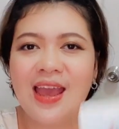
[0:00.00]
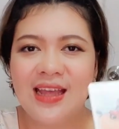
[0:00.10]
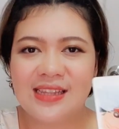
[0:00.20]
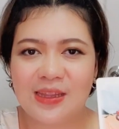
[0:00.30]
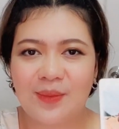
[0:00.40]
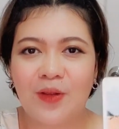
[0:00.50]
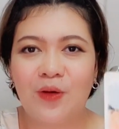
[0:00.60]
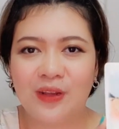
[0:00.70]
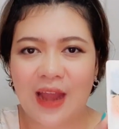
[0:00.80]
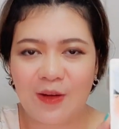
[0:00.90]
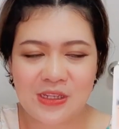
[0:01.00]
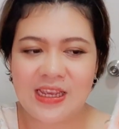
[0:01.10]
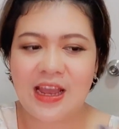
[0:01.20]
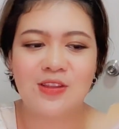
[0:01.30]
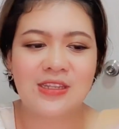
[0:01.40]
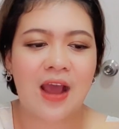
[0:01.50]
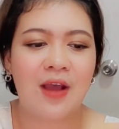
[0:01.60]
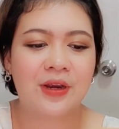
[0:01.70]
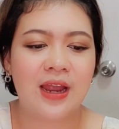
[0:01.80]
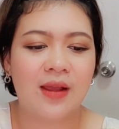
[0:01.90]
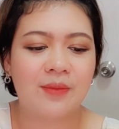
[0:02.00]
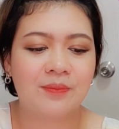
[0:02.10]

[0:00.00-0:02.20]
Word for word: แต่จะเป็นคนเอาจริงเอาจังเรื่อง